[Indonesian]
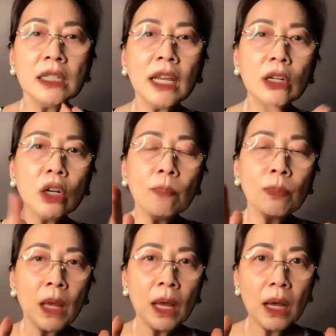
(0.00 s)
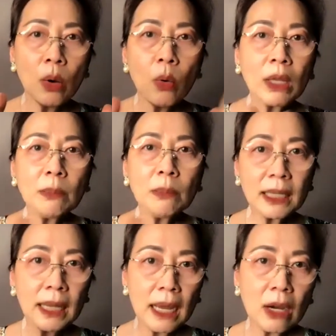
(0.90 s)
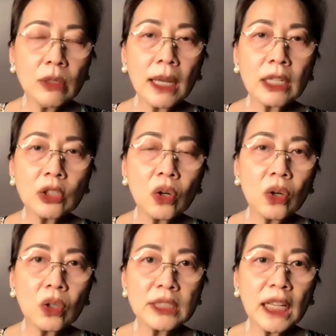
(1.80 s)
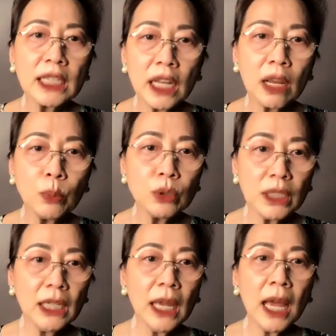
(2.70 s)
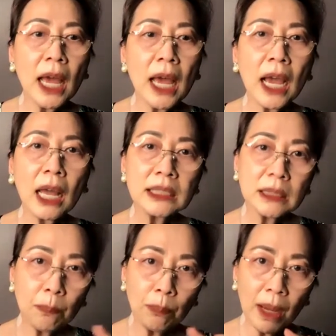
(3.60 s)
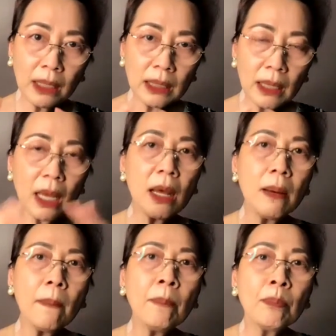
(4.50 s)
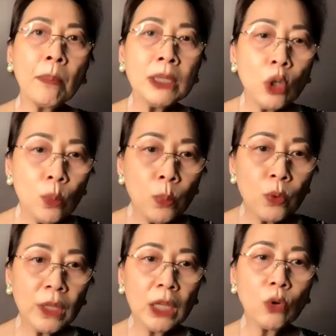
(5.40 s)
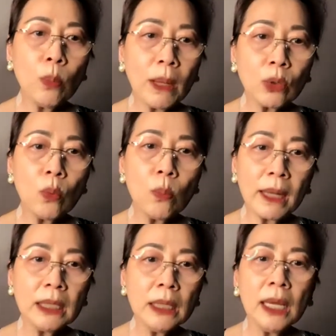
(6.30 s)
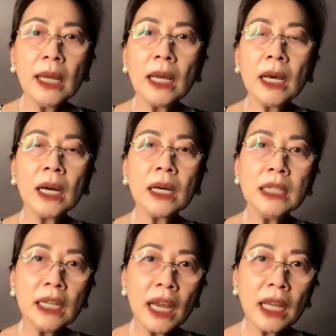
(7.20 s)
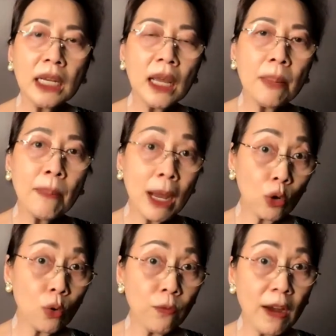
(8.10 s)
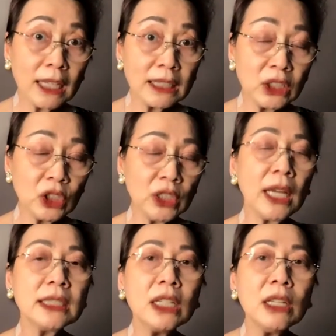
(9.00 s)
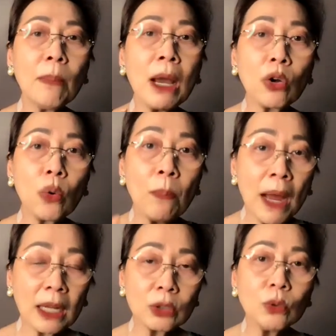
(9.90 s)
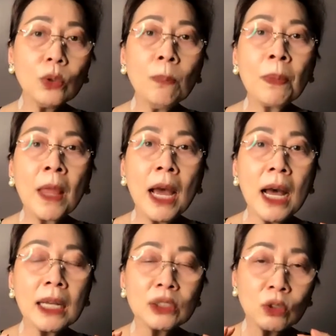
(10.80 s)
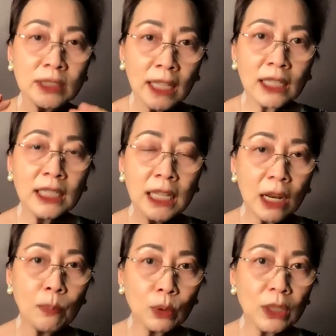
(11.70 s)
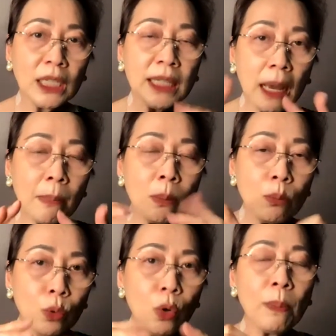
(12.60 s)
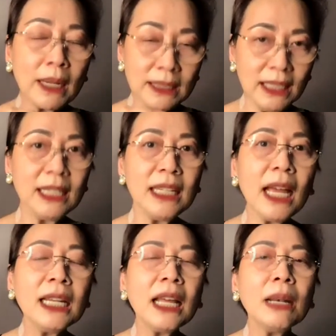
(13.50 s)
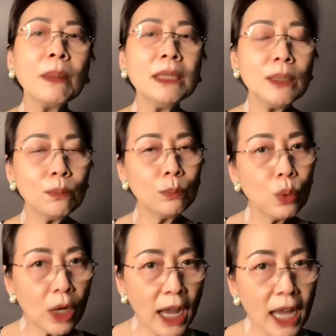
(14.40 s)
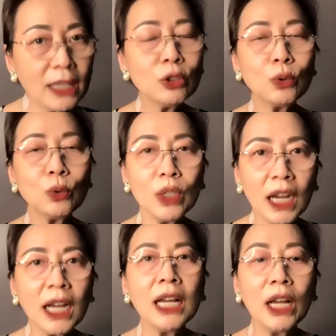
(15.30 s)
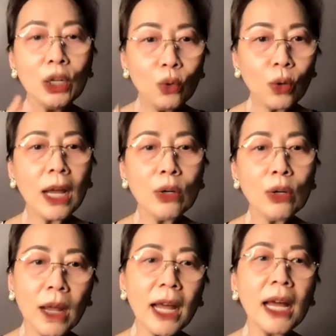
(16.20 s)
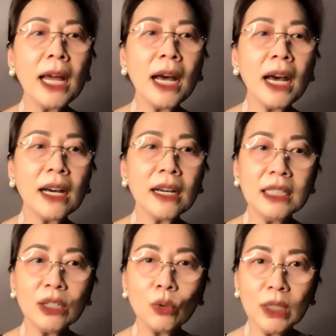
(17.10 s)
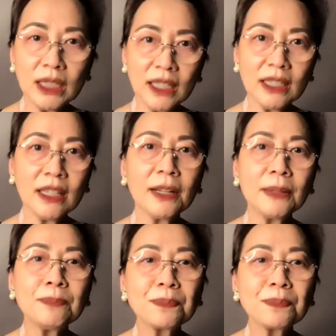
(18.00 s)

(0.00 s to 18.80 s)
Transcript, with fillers: Dan uh, white blood count atau sel darah putih akan cepat uh, menyelubungi kuman-kuman uh, dengan makrofagnya. Jadi makrofag itu uh, sel di darah putih yang membunuh bakteria dan menyembuhkan juga luka-luka uh, di kulit kita.